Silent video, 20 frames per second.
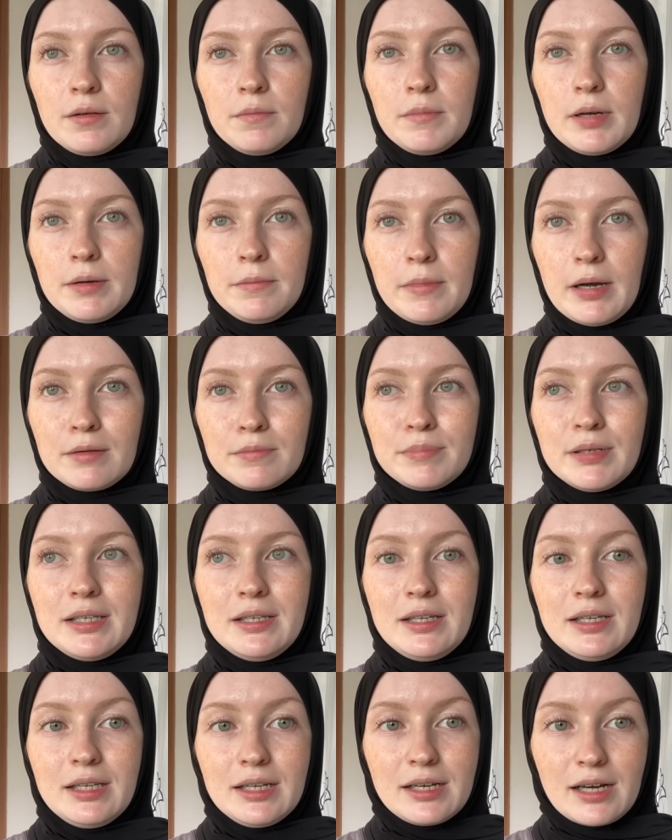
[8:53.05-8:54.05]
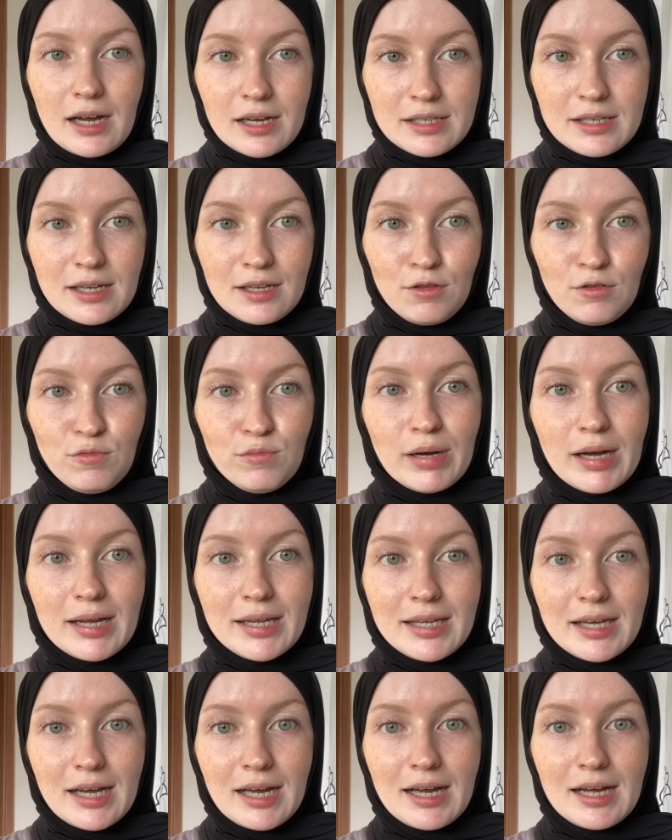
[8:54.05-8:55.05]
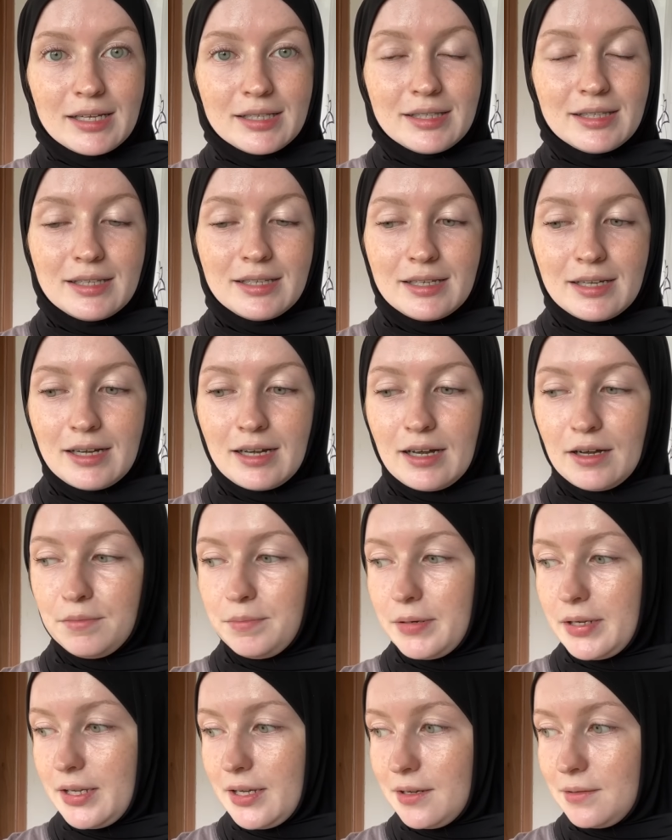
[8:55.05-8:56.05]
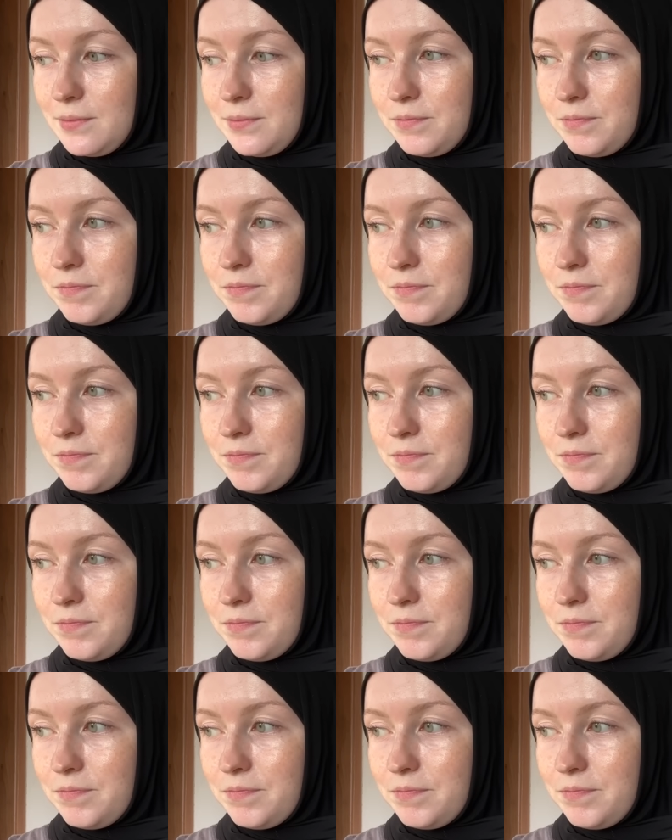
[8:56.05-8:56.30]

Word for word: memang pendidikannya lumayan apa ya